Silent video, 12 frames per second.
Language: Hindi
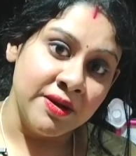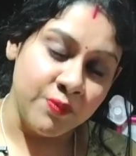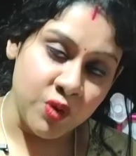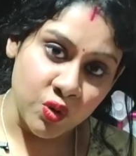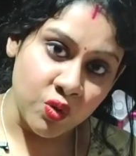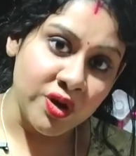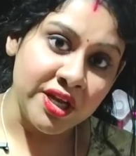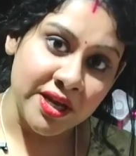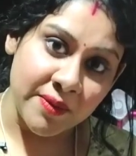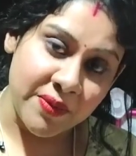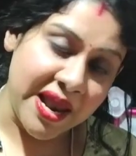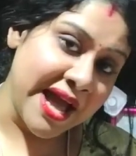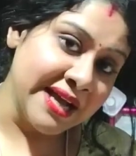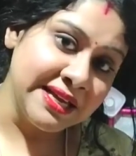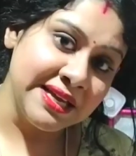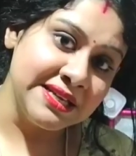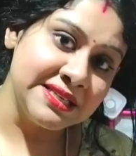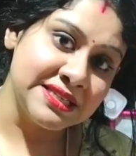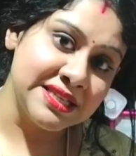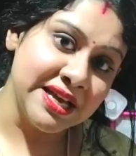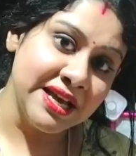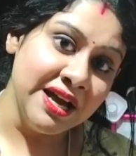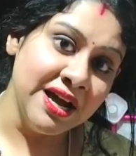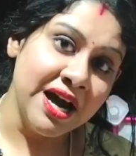ब्लू या ब्लैक इंक से
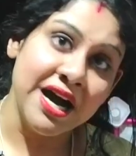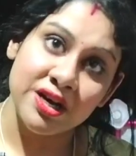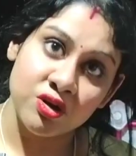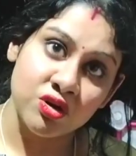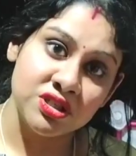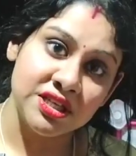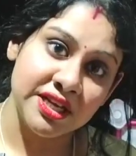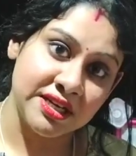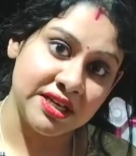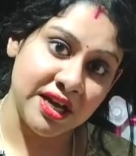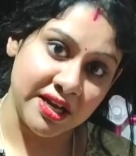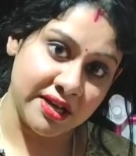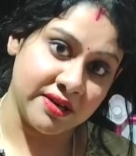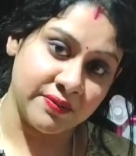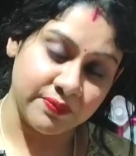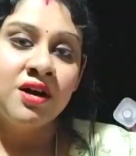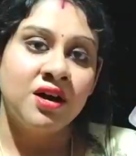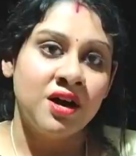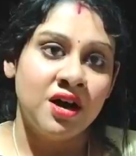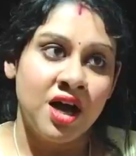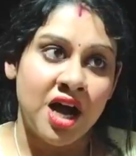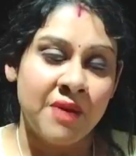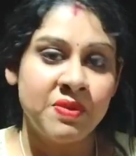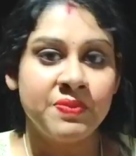हर रोज़ लिखना है
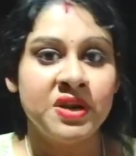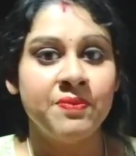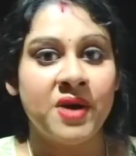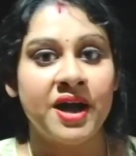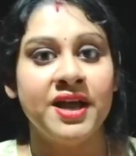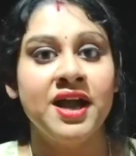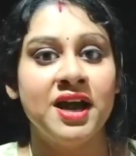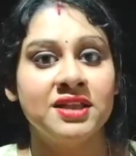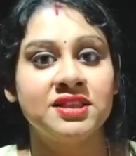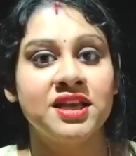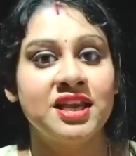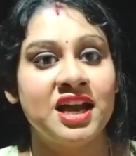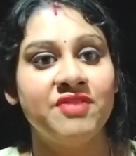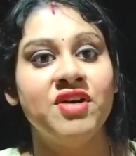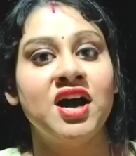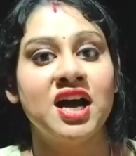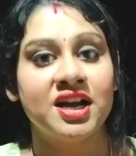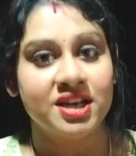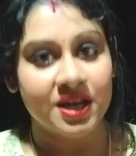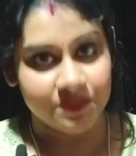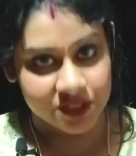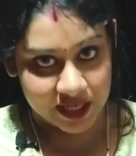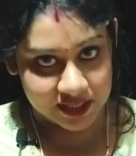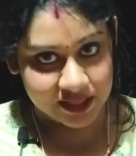आप अपने बाएं हाथ के अलावा अगर आप
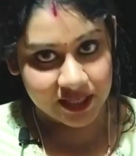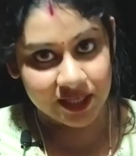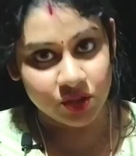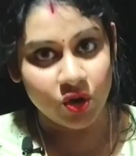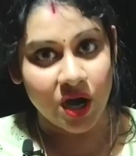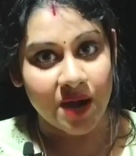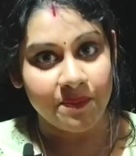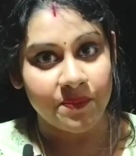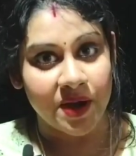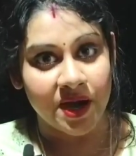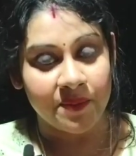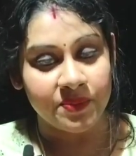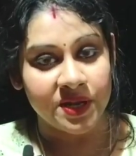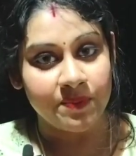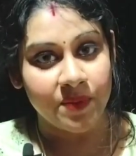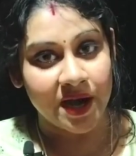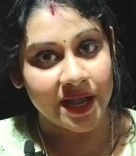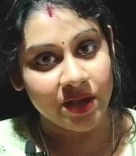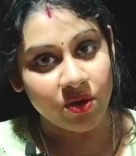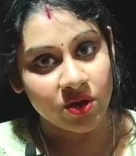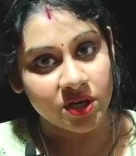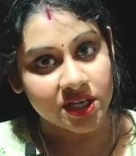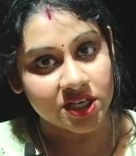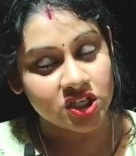चाहते हैं तो आप अपने बाएं
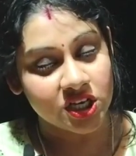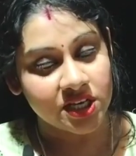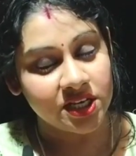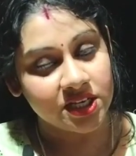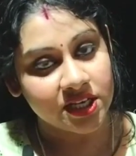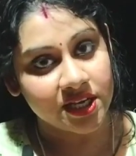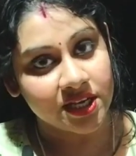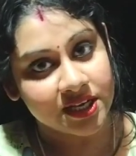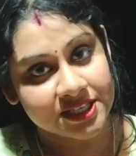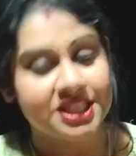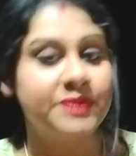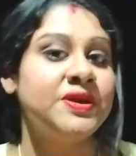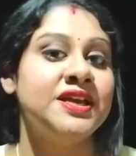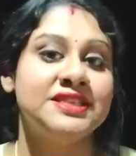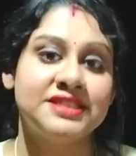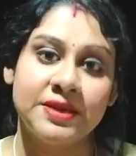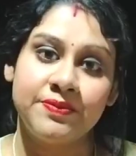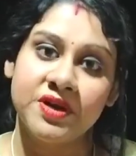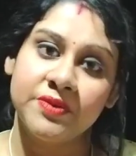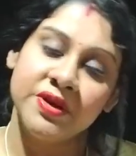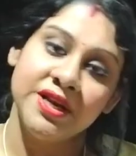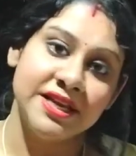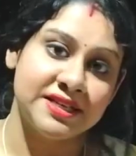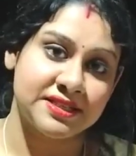और के शरीर के किसी भी हिस्से पर
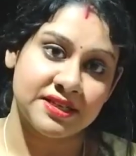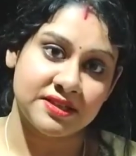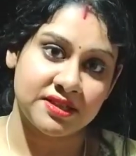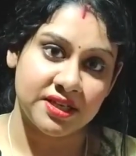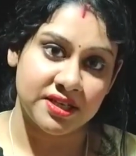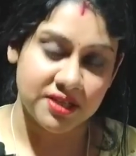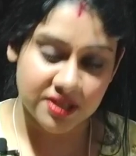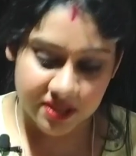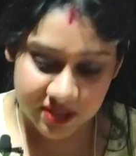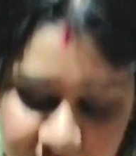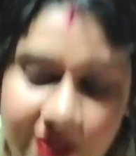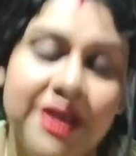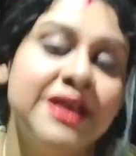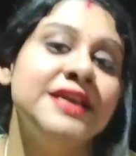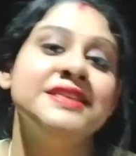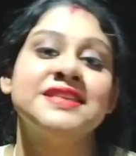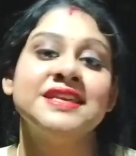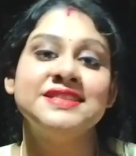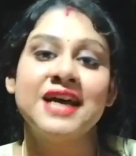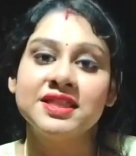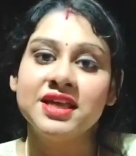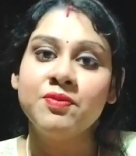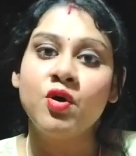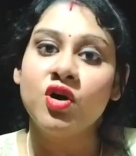भी लिख सकते हैं इसके
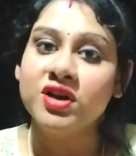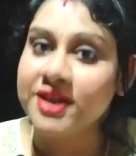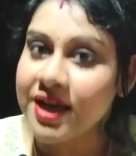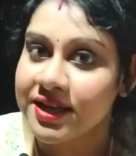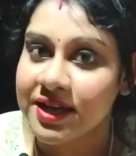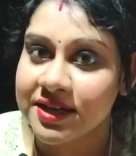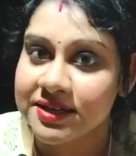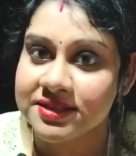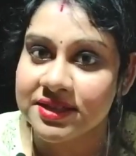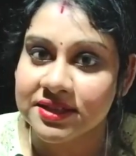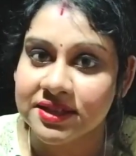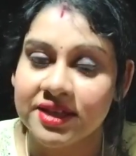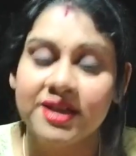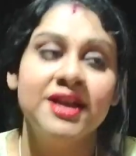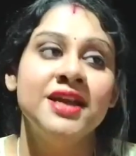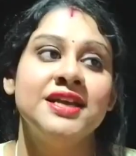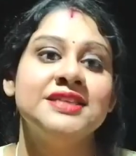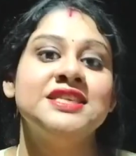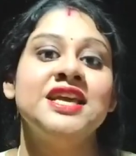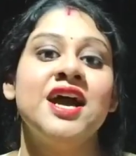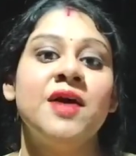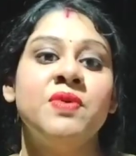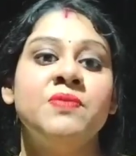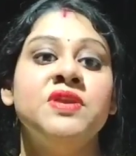साथ आप और क्या क्या कर सकते हैं इसे
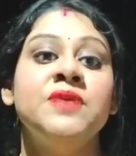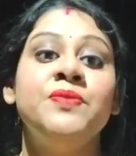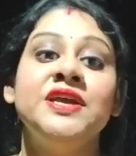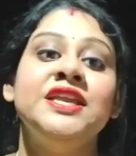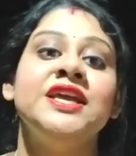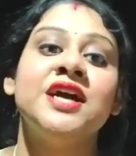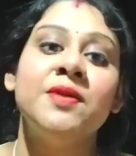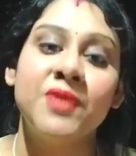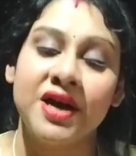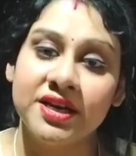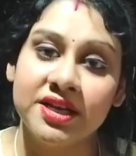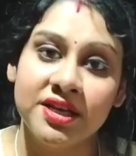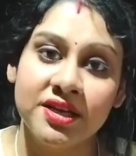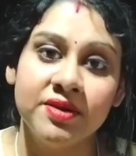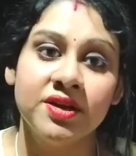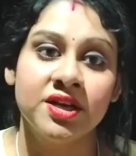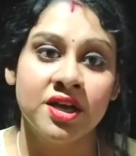आप अपने पीने का पानी